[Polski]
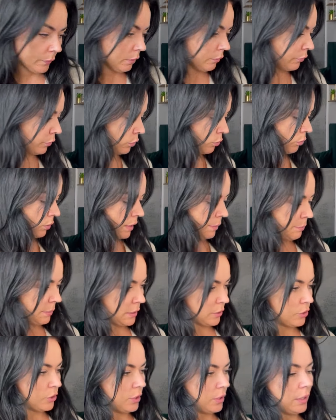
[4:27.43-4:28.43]
W ogóle
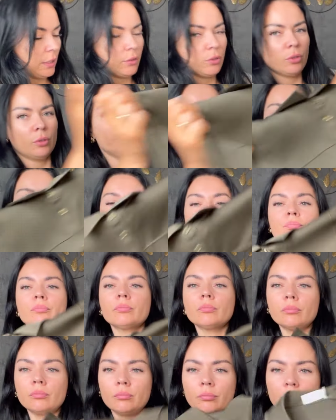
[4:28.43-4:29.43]
patrzcie na to.
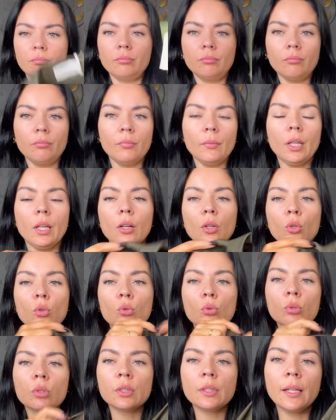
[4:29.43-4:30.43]

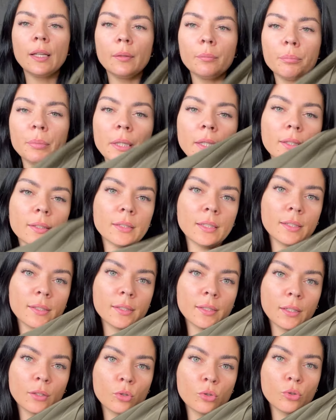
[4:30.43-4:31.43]
Kurde, piękna jest
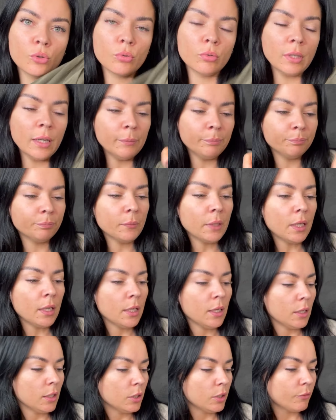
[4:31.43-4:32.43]
ta koszula.
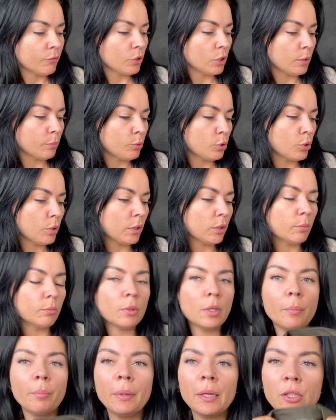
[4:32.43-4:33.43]
Dziewczyny, przyszła do
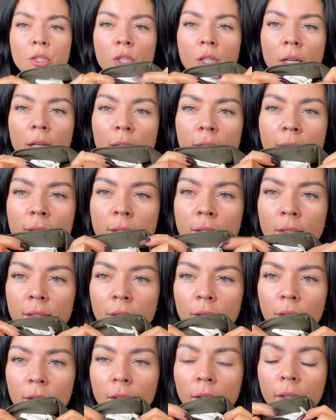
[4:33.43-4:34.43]
mnie paczka
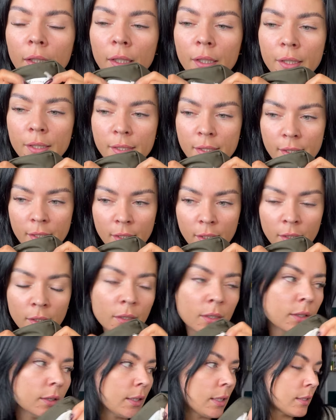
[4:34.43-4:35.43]
z Lily
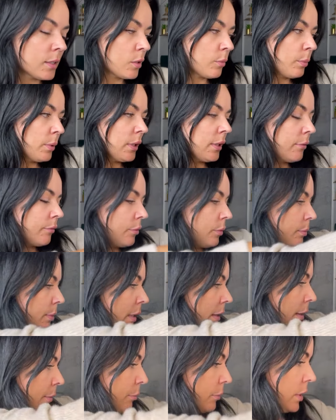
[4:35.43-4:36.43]
Silk. Ja sobie tam
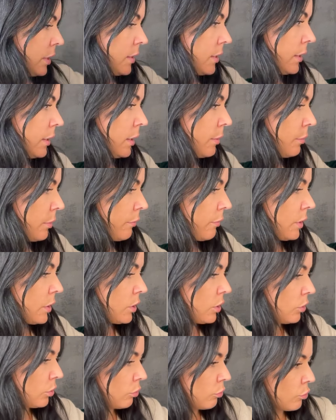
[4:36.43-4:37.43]
wybrałam między innymi
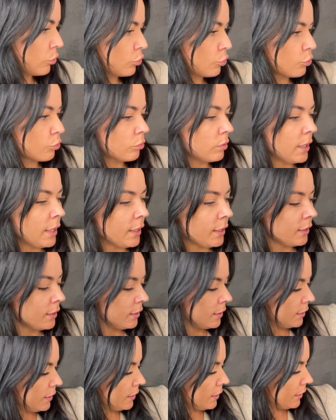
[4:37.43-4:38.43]
właśnie tą koszulę.
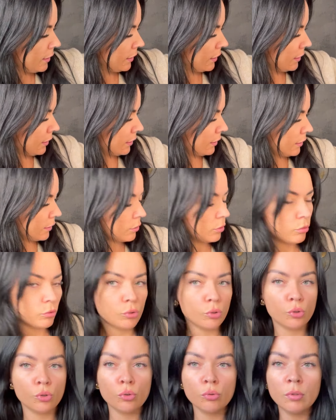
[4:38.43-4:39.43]
E, tą
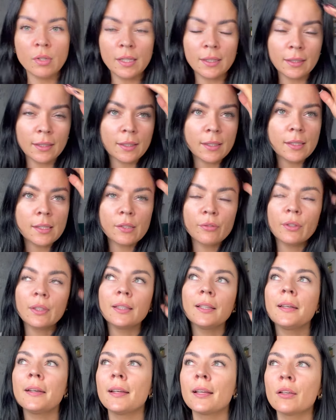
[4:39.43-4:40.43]
koszulę, taki
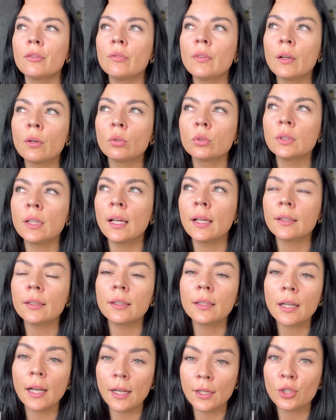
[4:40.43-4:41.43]
sweterek, wełna i
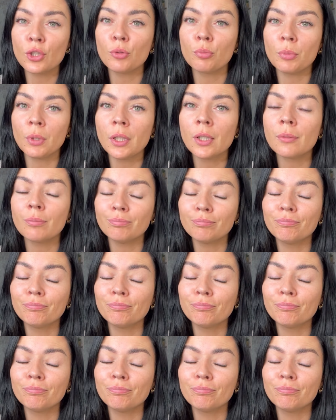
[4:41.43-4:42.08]
kaszmir